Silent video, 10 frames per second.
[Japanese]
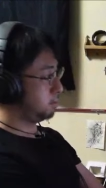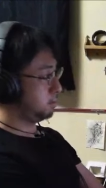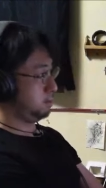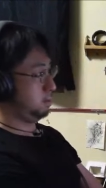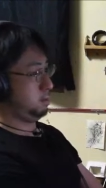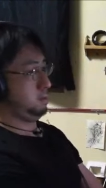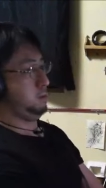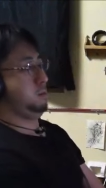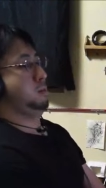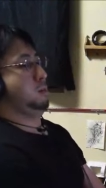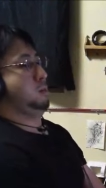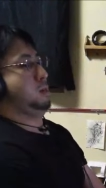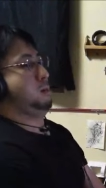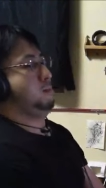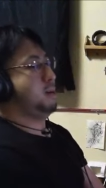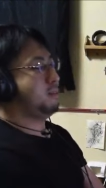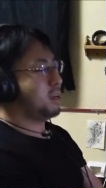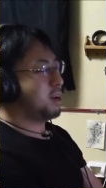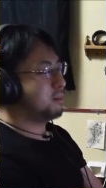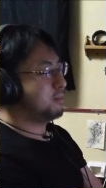金梅は100%規制上げて
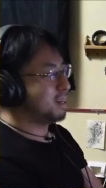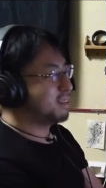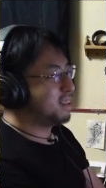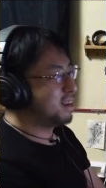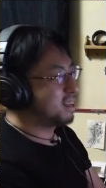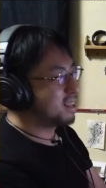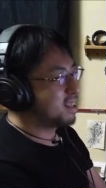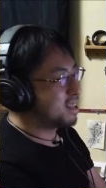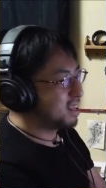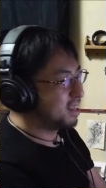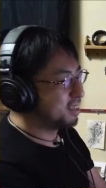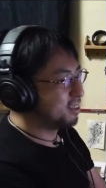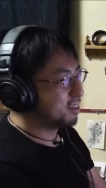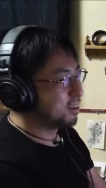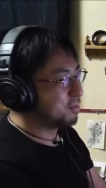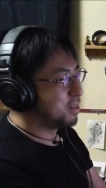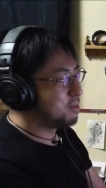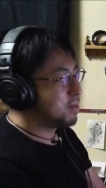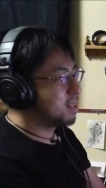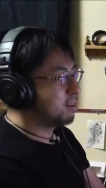ネタに走るのが目に見えてる。まあだから第一
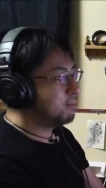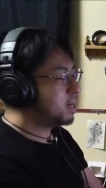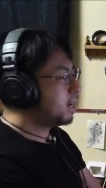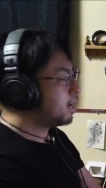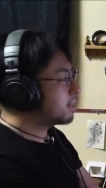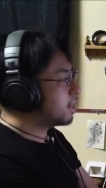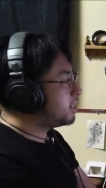試合にしたんじゃない